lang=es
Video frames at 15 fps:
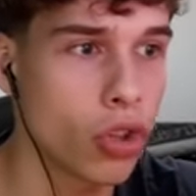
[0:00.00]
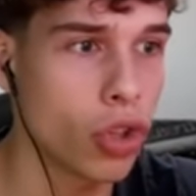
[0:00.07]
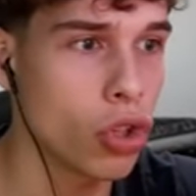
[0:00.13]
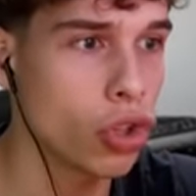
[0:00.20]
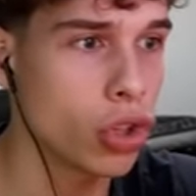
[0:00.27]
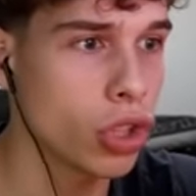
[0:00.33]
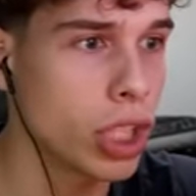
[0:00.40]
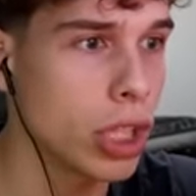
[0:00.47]
yo
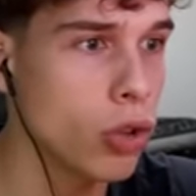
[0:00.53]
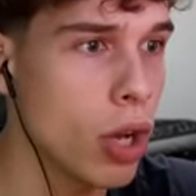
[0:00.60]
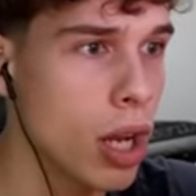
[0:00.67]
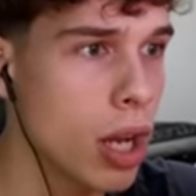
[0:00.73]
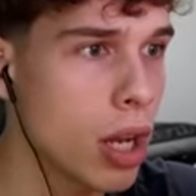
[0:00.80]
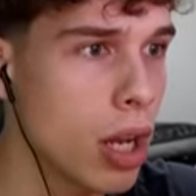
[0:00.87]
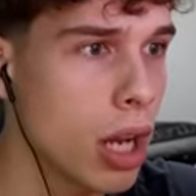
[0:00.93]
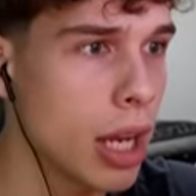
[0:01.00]
no estoy siendo,
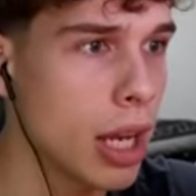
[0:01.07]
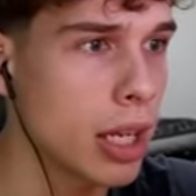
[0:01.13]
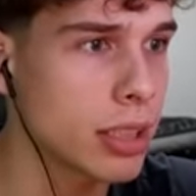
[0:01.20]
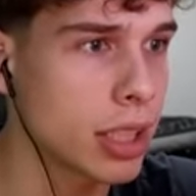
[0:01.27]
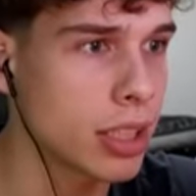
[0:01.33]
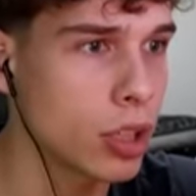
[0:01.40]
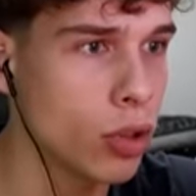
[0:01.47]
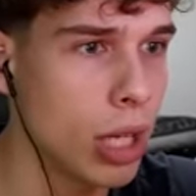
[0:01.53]
¿eh? eh
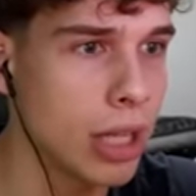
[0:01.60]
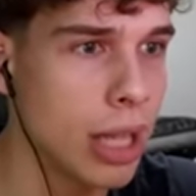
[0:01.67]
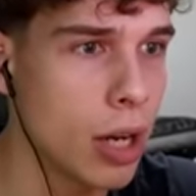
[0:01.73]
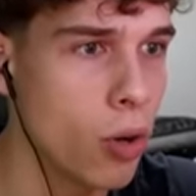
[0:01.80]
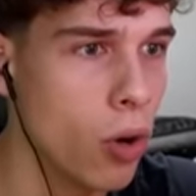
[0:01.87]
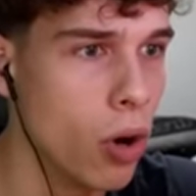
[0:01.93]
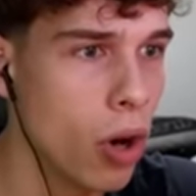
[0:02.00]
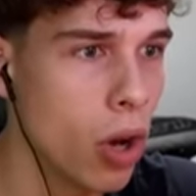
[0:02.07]
está siendo el
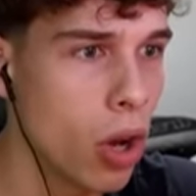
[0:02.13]
aldeano